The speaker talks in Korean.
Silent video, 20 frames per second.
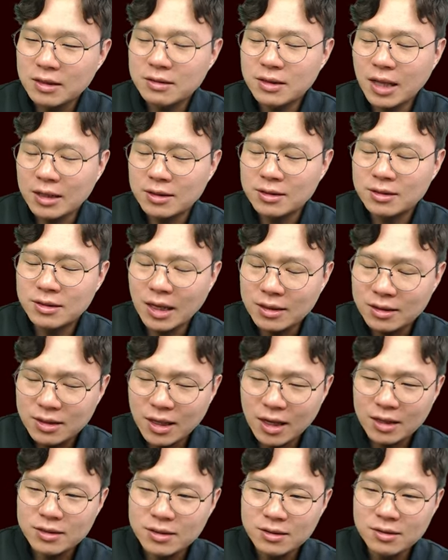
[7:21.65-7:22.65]
낮,
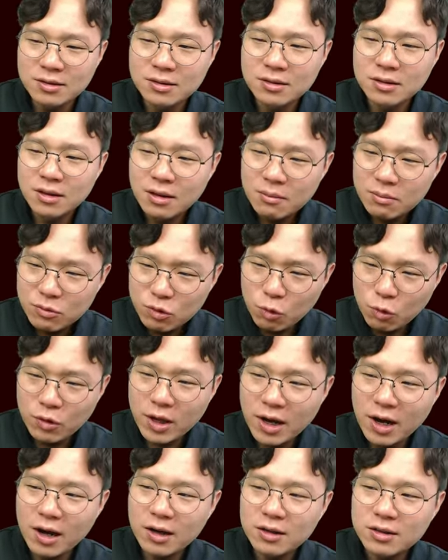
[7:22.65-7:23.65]
낮다는
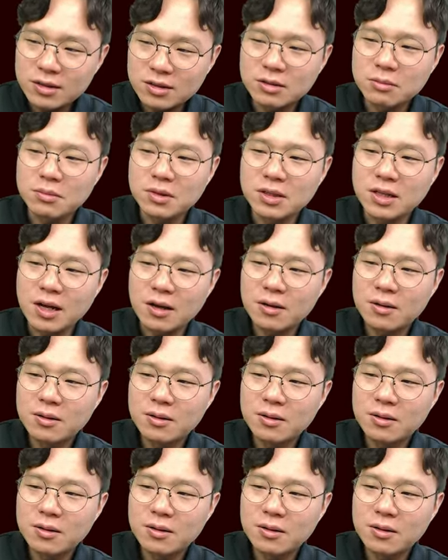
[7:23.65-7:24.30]
통계가 있습니다.